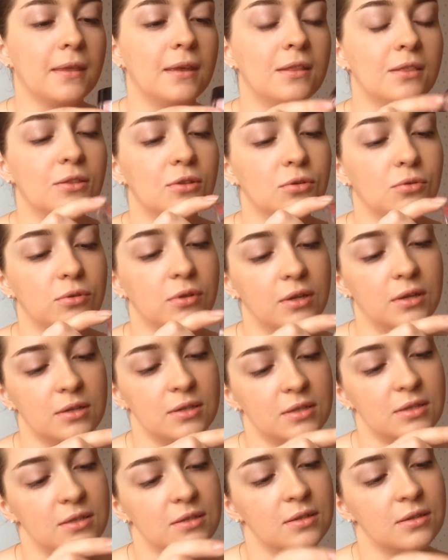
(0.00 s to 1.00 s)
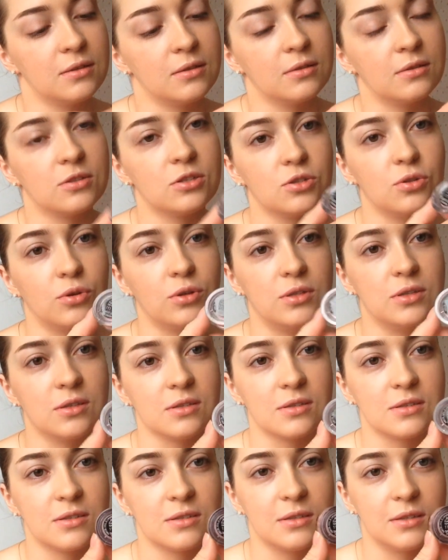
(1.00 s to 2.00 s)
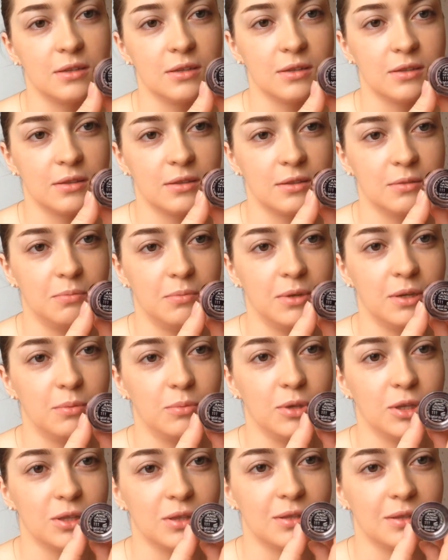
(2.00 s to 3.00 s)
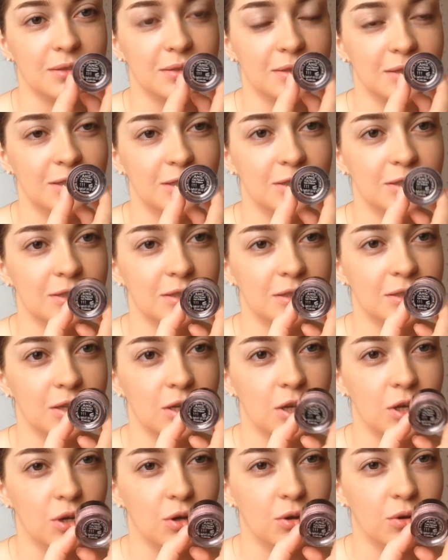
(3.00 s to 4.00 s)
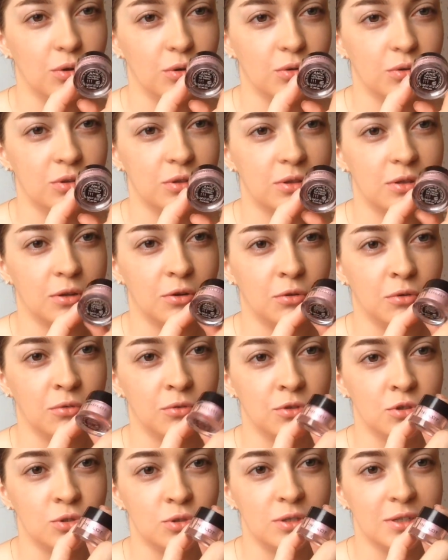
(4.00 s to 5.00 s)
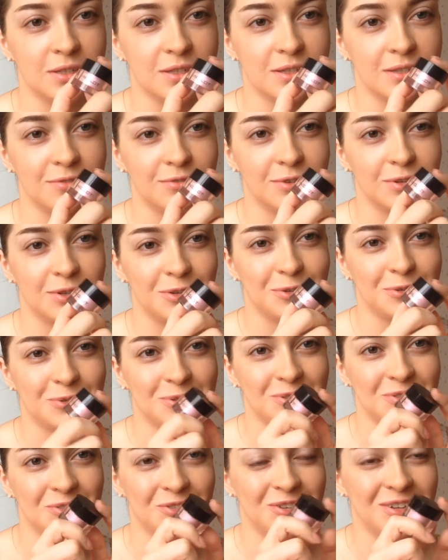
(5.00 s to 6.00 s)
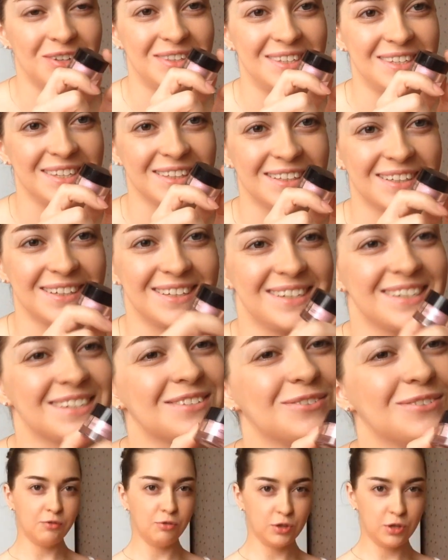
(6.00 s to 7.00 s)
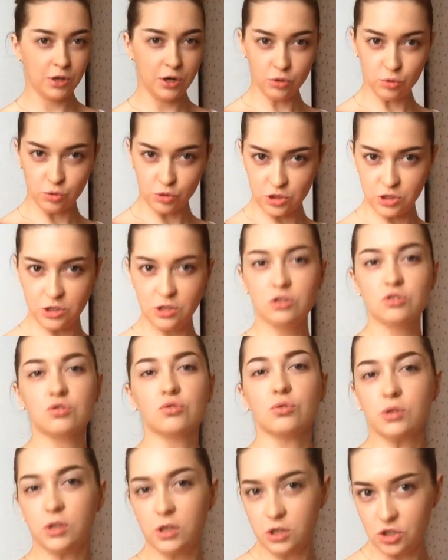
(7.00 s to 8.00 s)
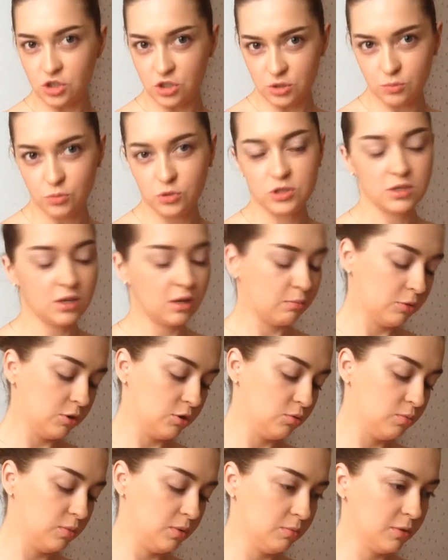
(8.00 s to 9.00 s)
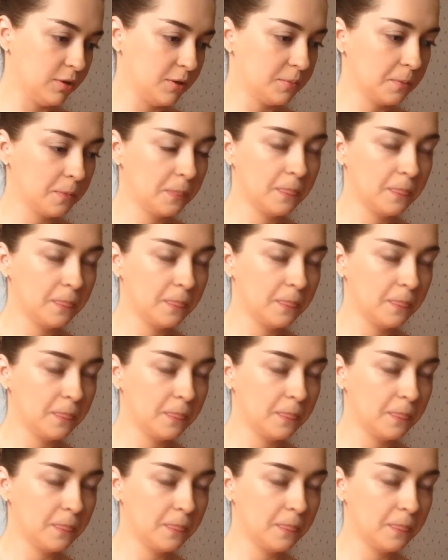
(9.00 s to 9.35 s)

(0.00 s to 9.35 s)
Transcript: Это у нас 111 пигмент от Inglot. Он такого чудесного розового оттенка. Сейчас а вот ракурс снизу, он, конечно, мой самый любимый.